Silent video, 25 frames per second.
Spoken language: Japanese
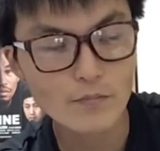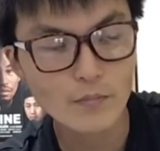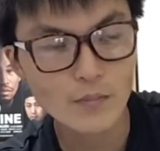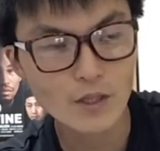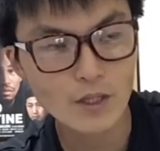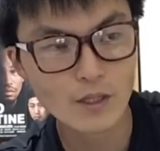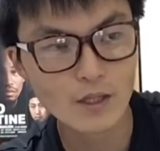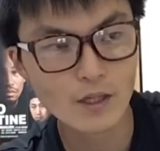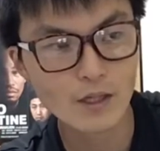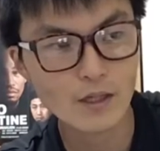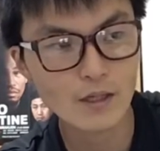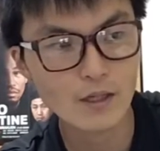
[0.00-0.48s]

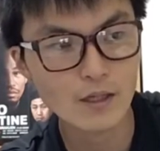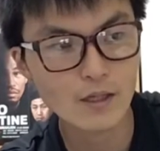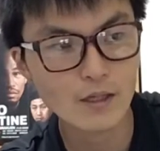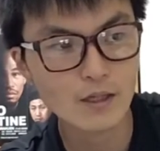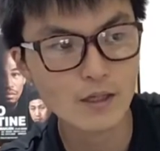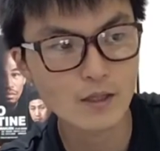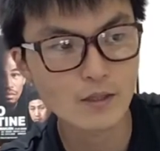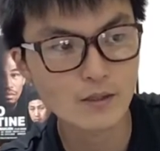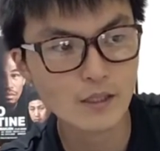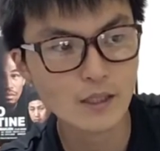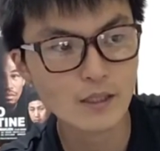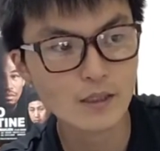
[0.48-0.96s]

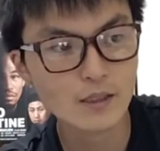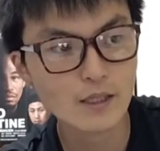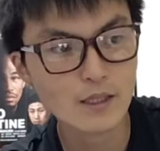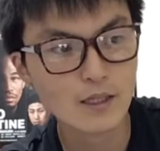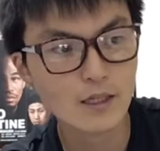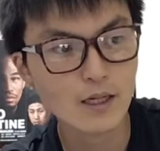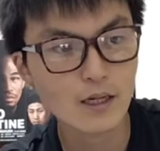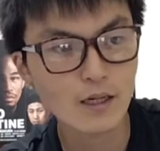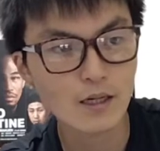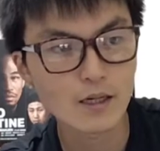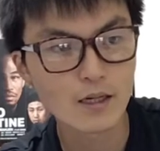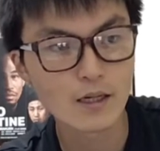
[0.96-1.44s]
で、えー、前回
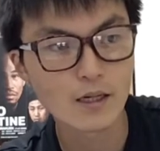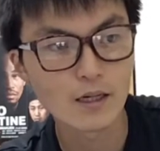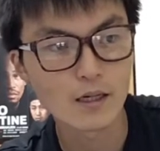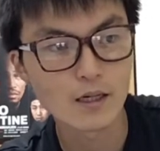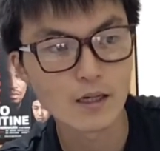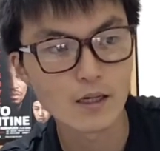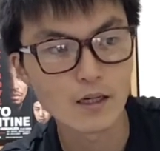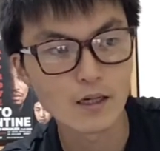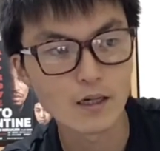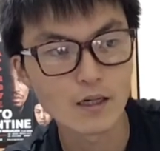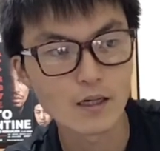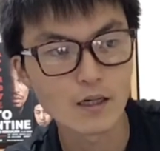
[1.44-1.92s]
が、
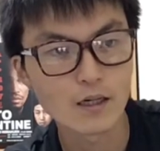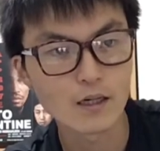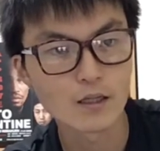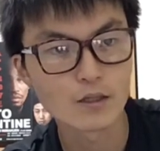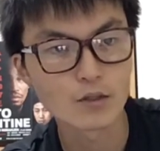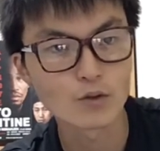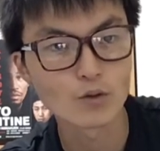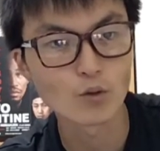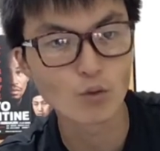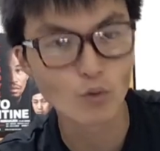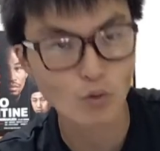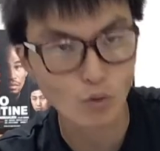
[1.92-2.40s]

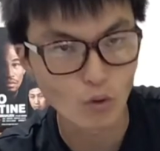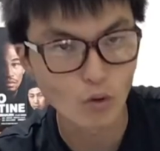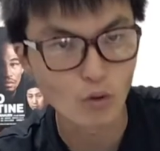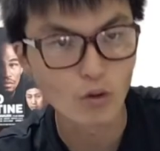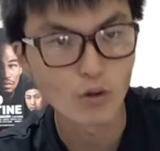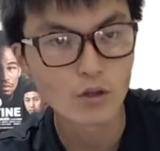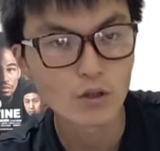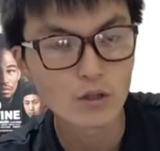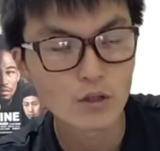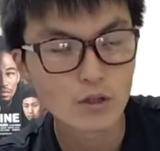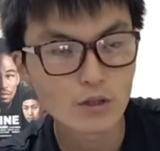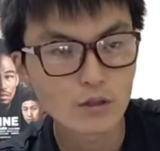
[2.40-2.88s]
えー、
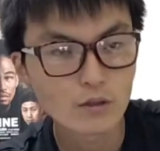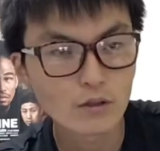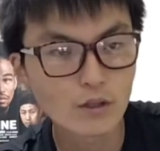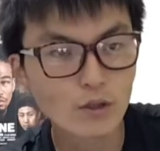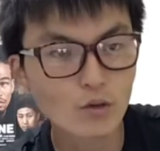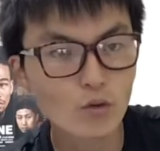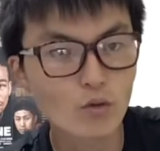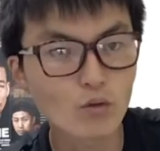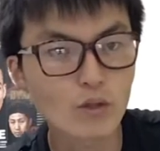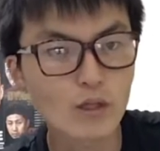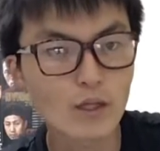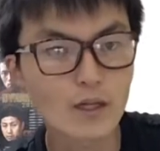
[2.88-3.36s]
ドロー。で、
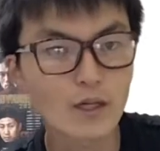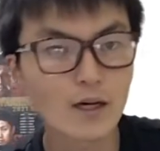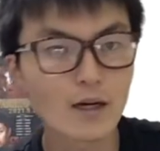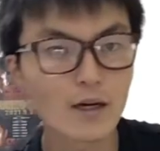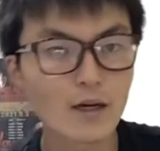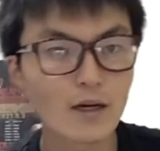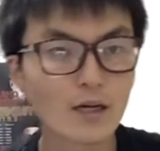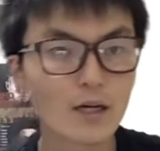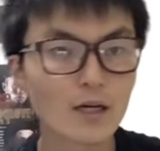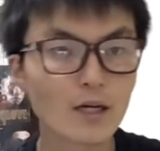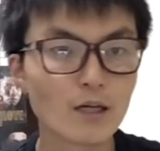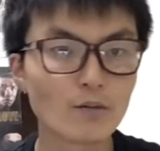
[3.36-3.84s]
今回が、
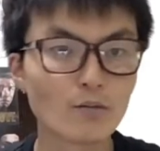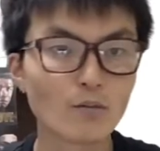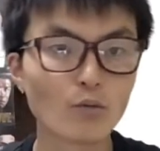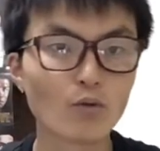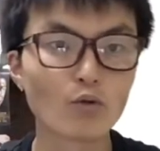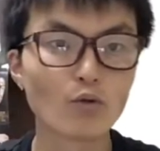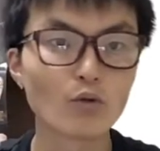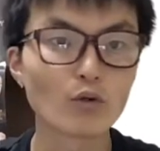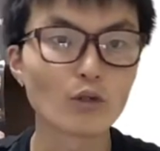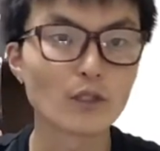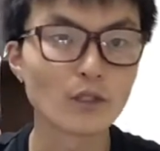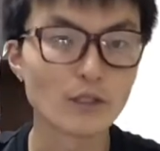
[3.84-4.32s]
えー、
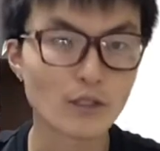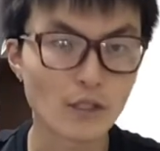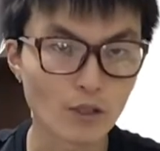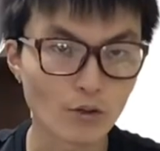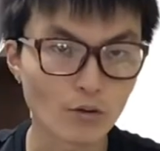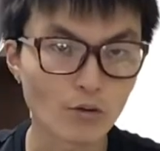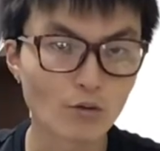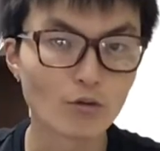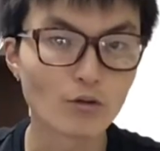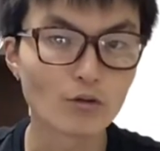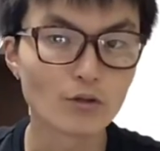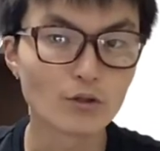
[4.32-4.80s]
モロニー戦
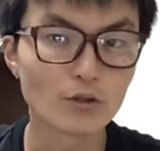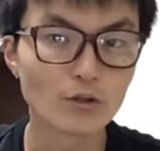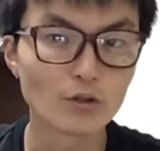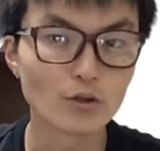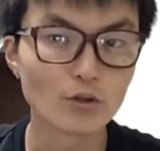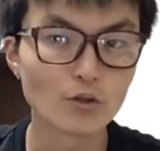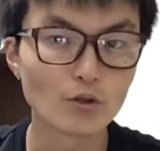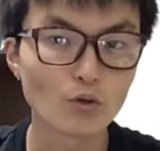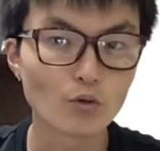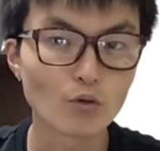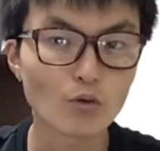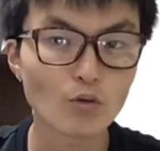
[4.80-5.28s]
と。い
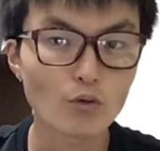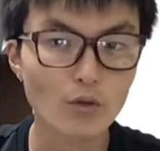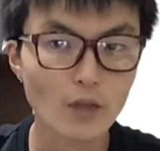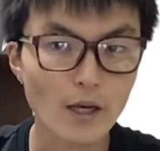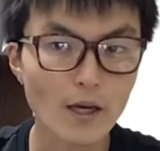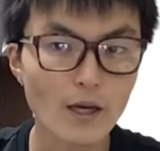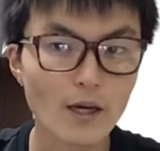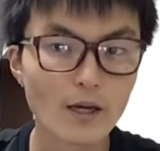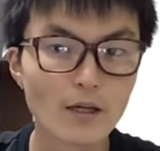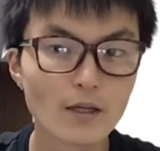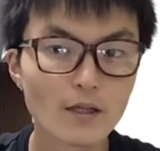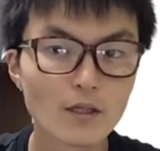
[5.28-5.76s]
うところ
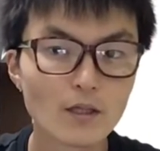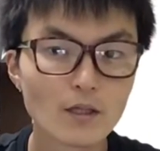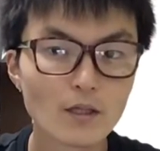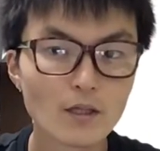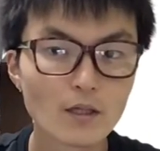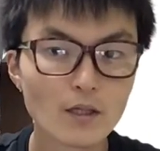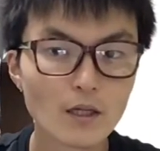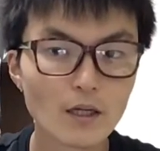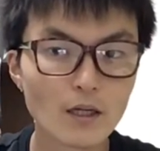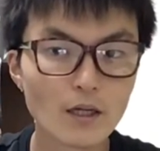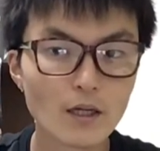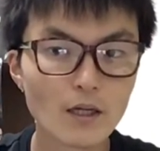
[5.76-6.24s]
で、
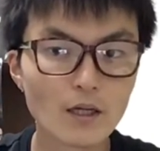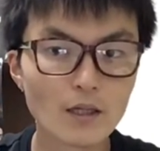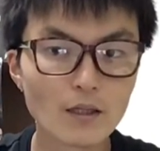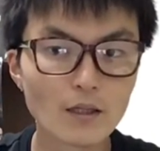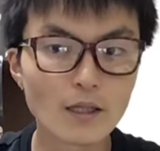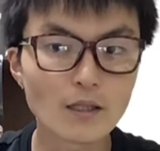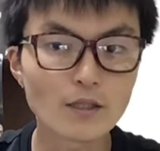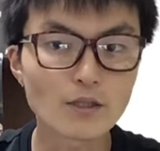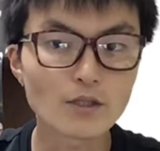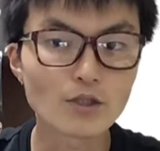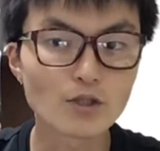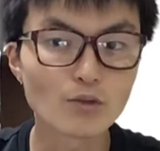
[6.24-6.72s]
えー、
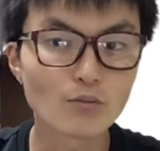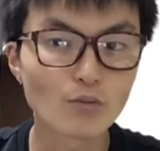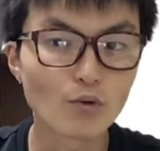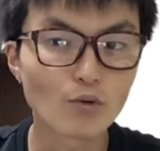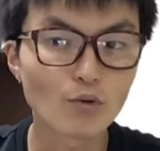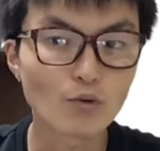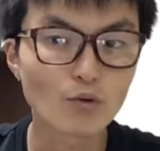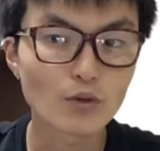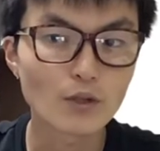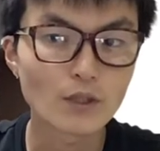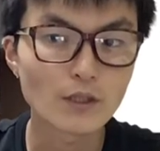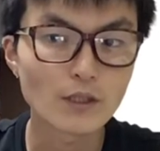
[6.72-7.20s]
対する
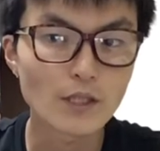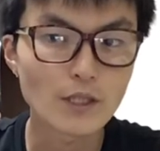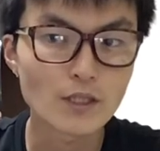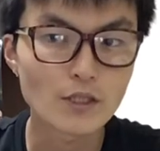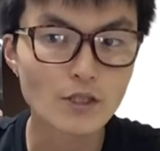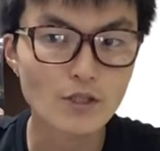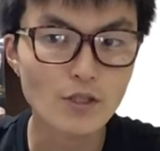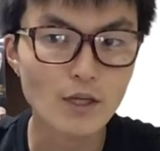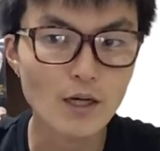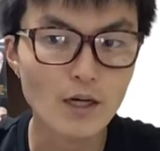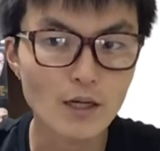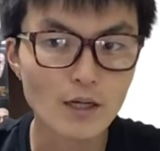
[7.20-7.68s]
モロニー選
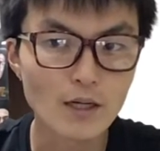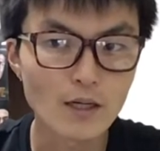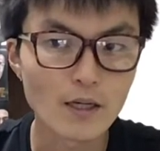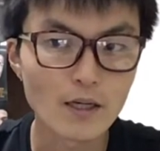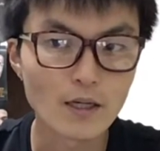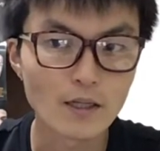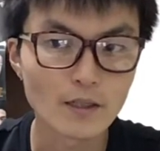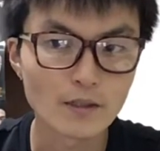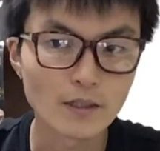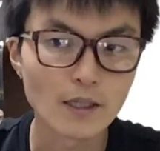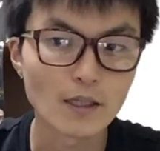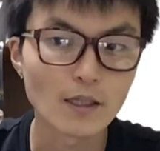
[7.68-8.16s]
手が、
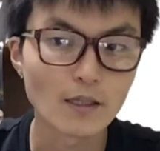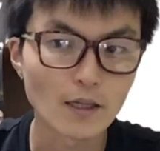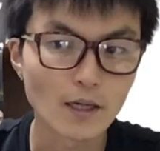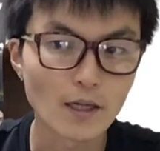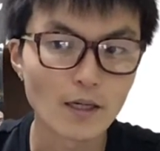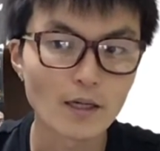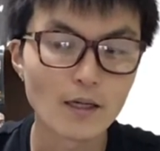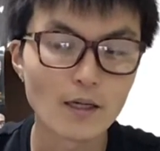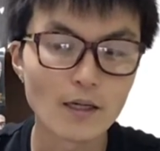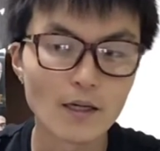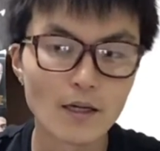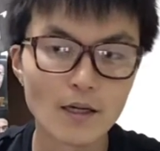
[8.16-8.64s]
えー、前
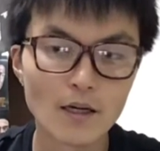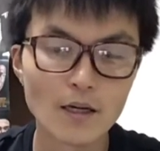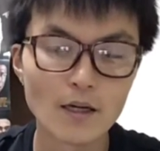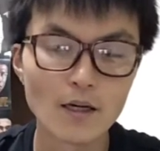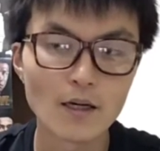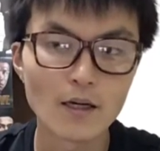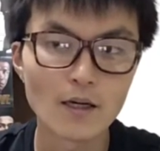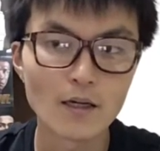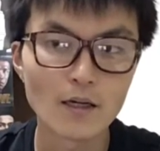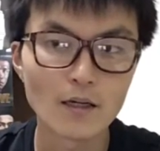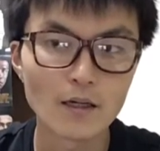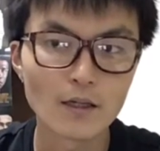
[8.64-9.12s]
回、
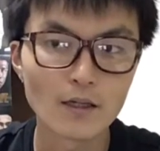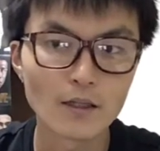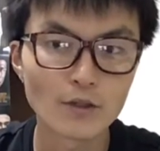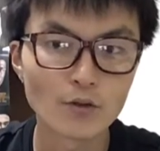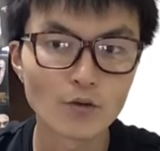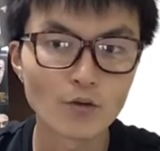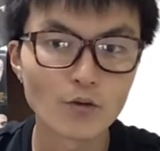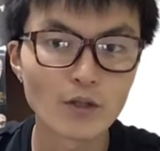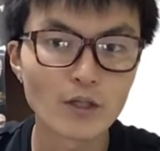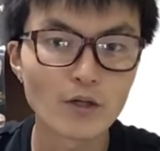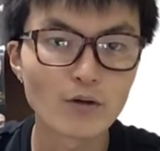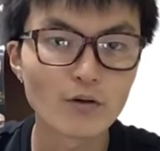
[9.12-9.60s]
えー、
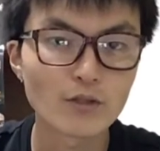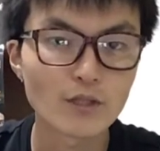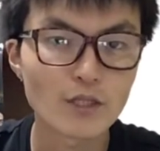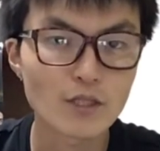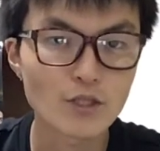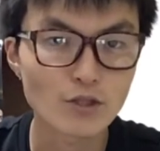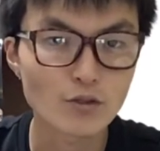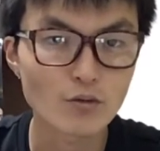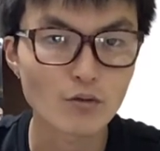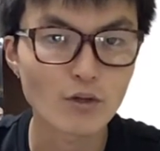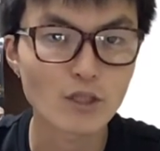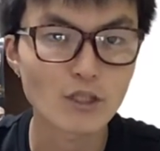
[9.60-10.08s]
井上尚弥選
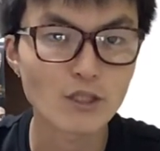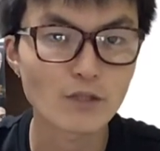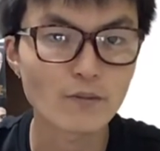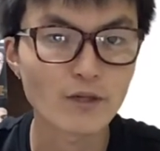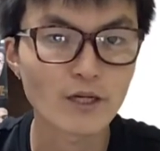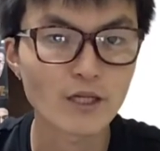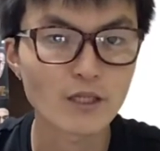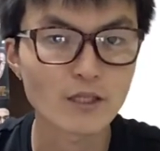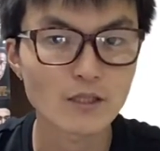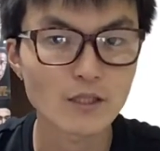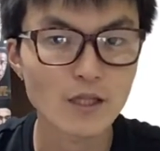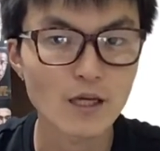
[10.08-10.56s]
手と
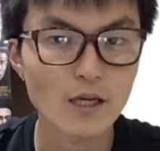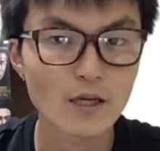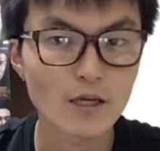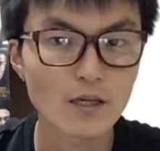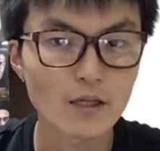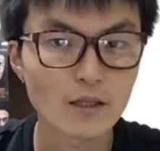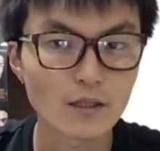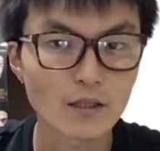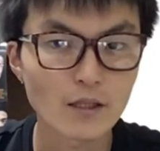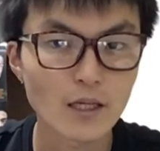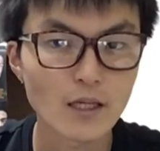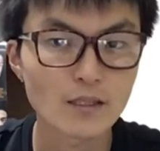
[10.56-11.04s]
ラスベガスで
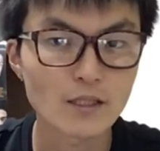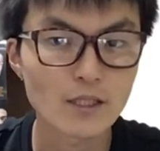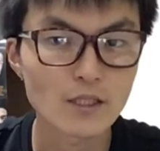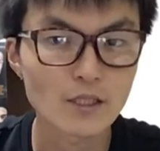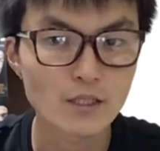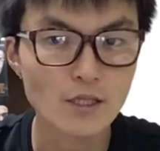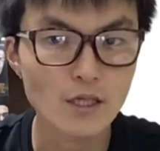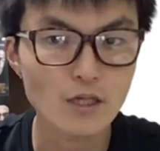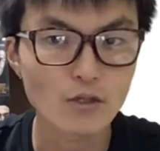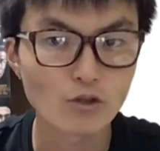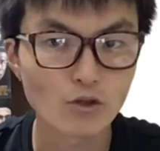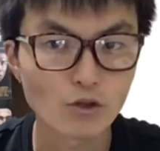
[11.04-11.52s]
対戦
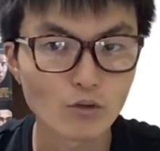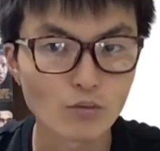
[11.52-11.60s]
して黒